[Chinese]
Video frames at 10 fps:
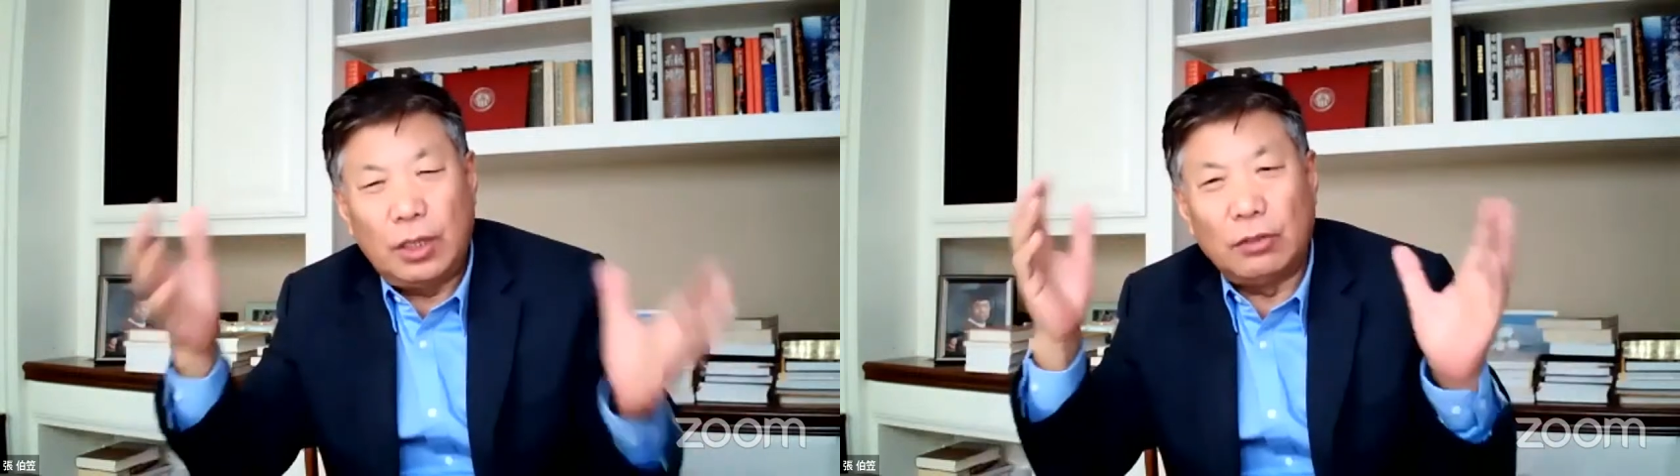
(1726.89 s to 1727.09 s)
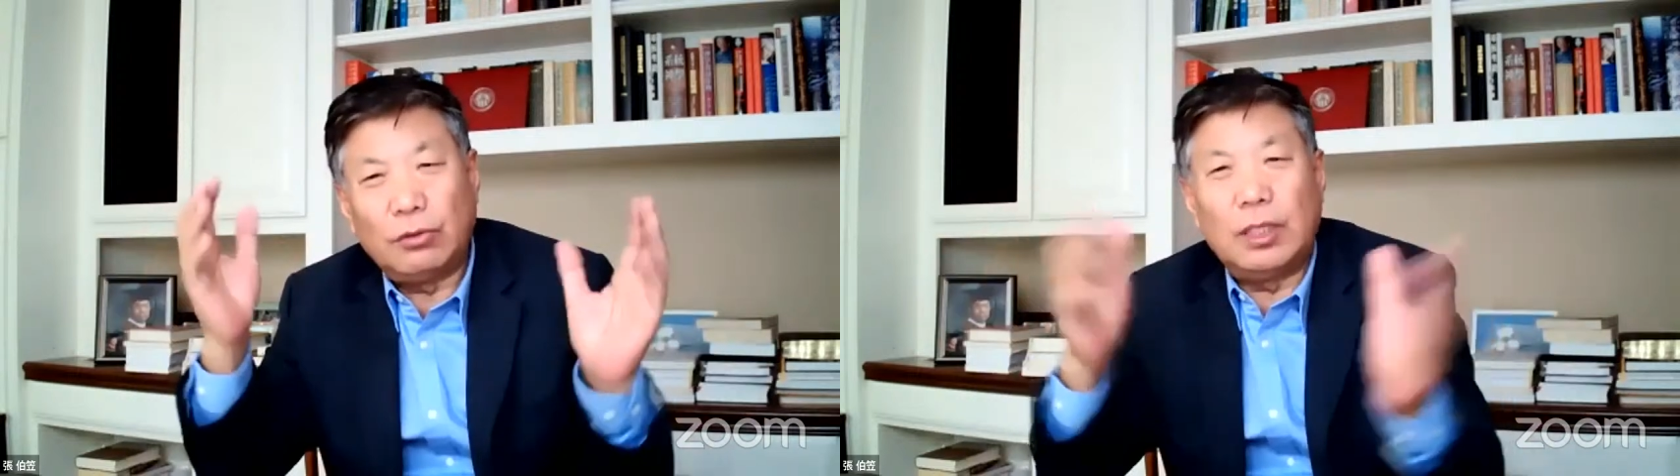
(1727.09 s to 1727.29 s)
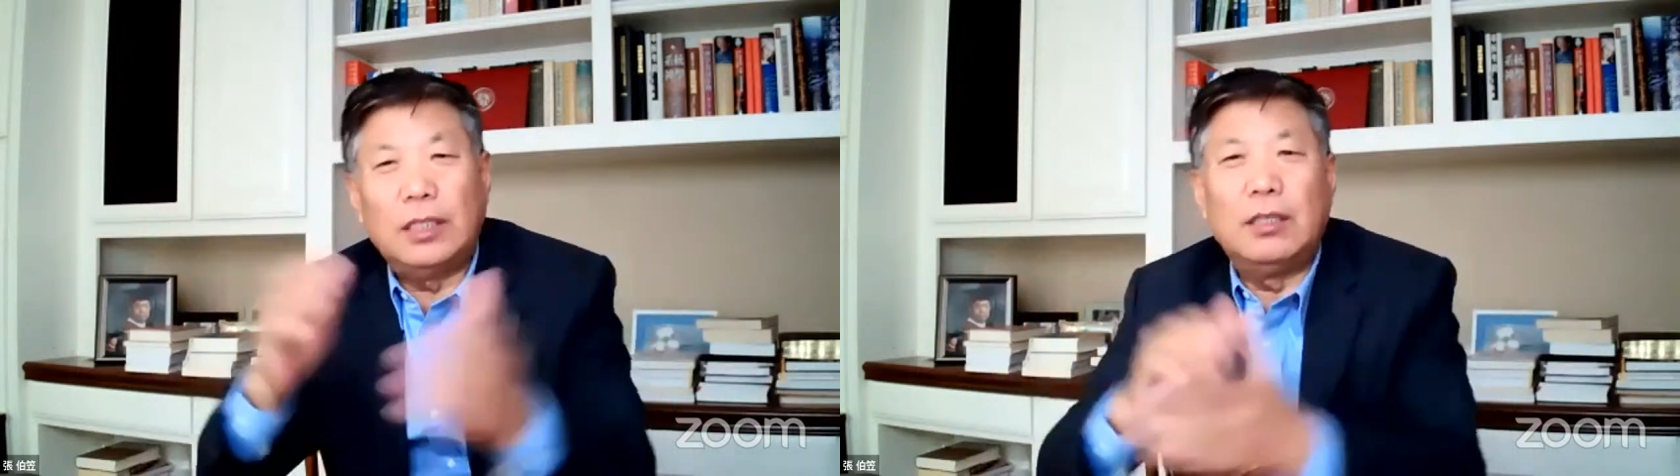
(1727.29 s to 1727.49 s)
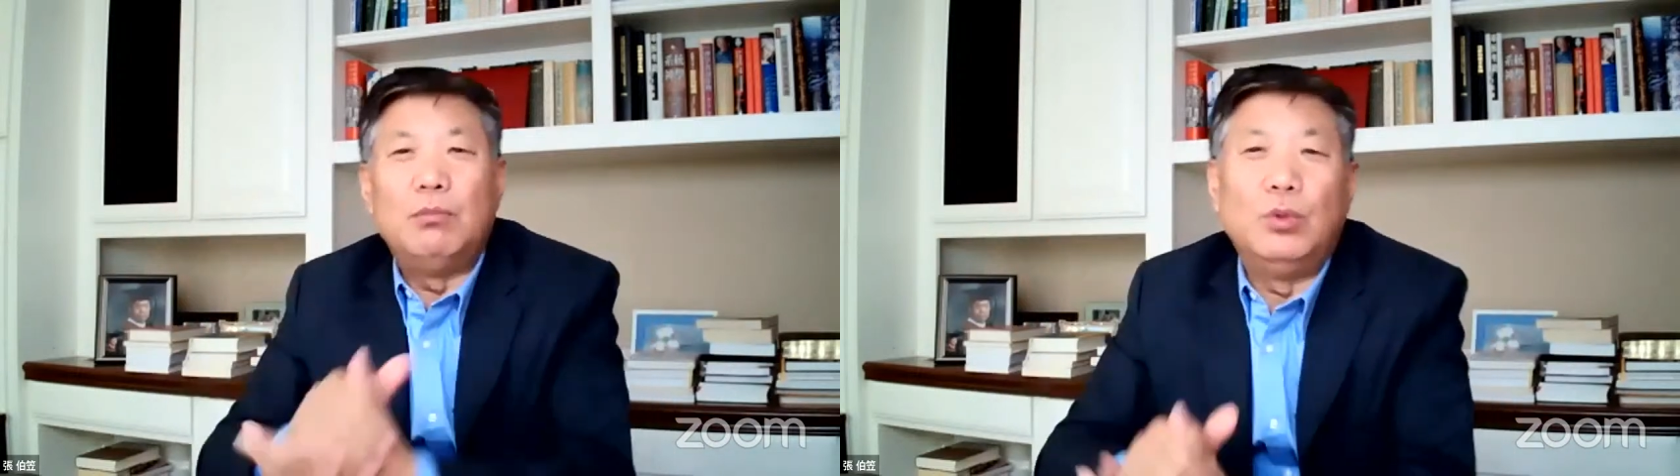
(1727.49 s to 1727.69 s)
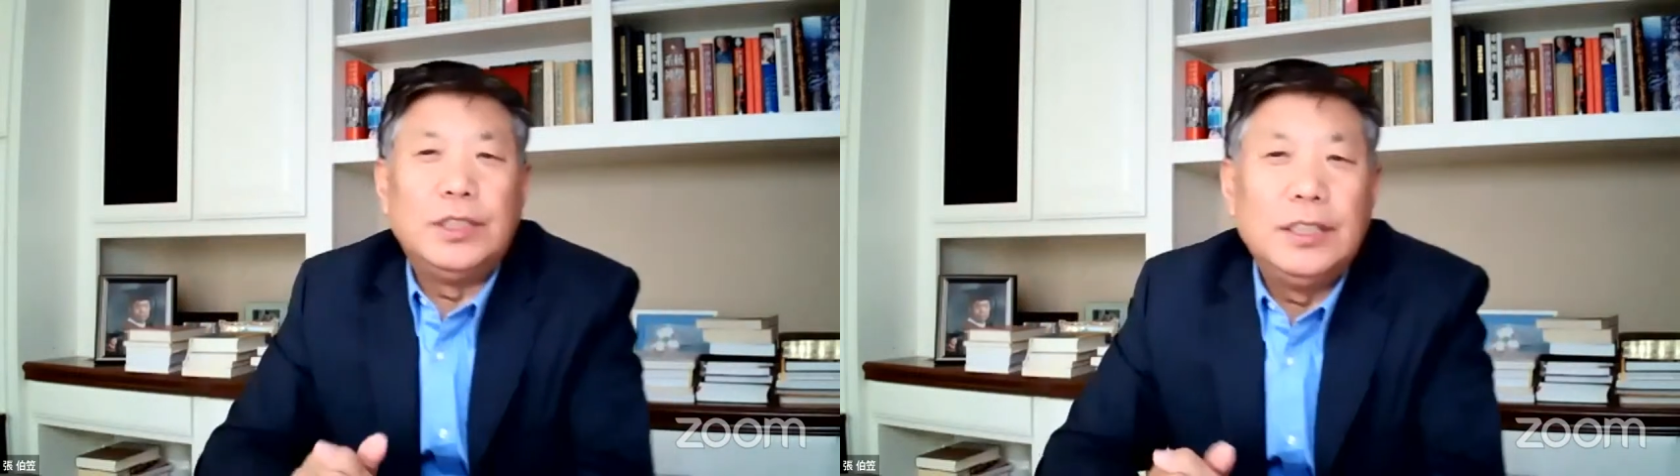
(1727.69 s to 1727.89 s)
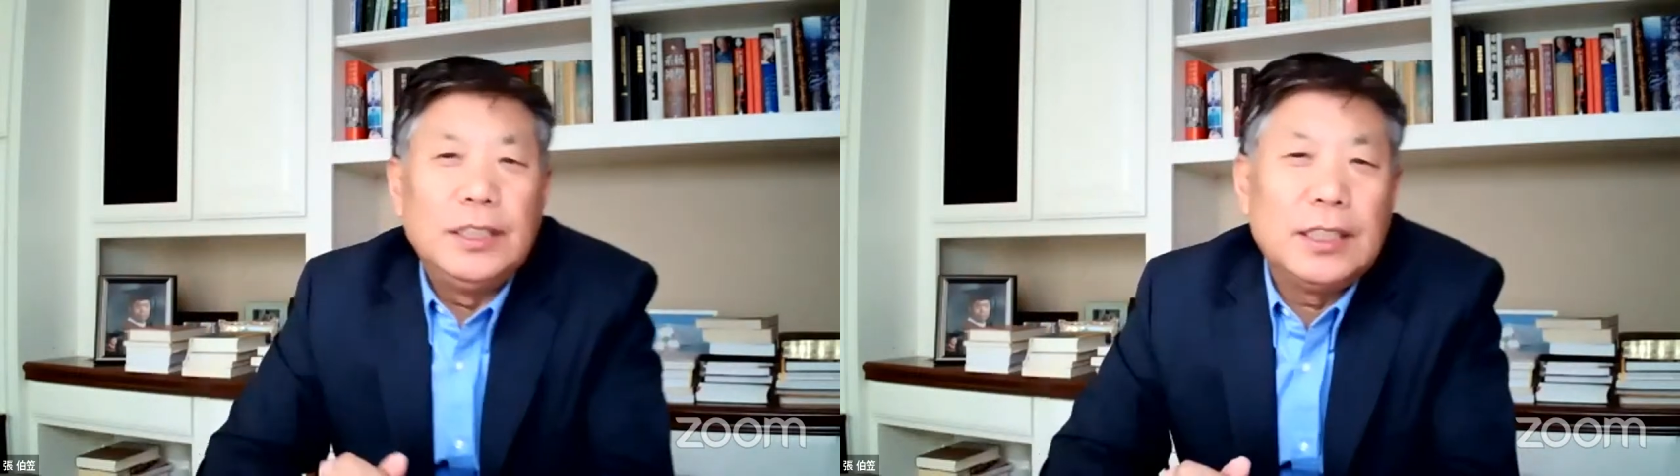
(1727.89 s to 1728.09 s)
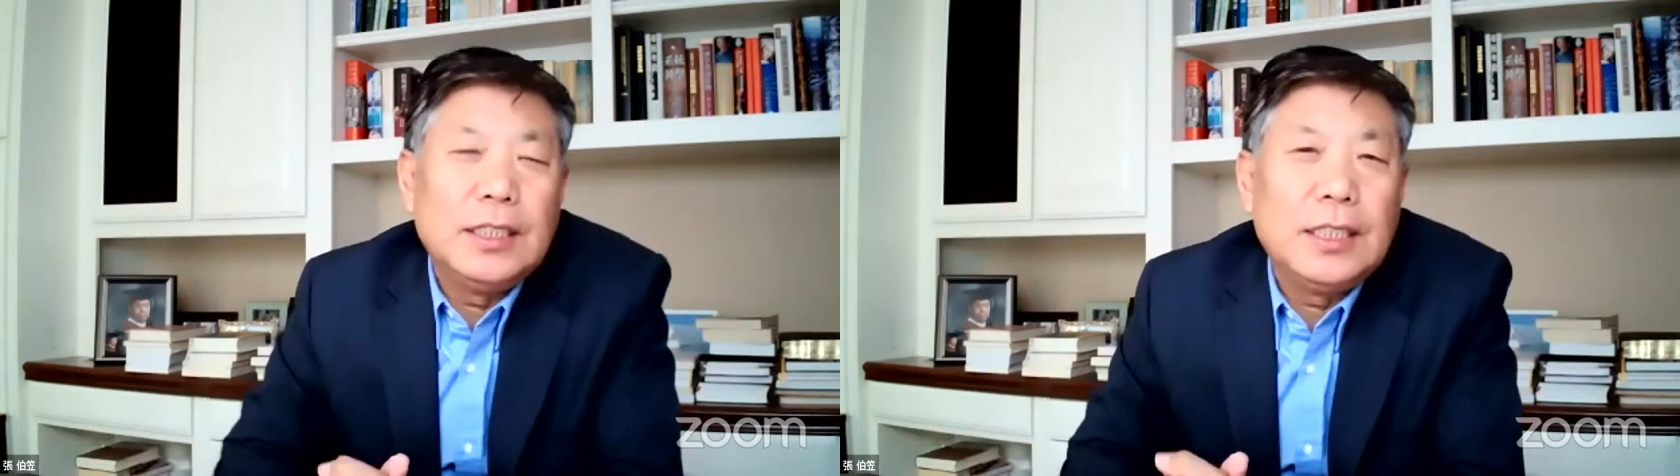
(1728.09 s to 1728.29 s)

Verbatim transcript: 告诉他的母亲和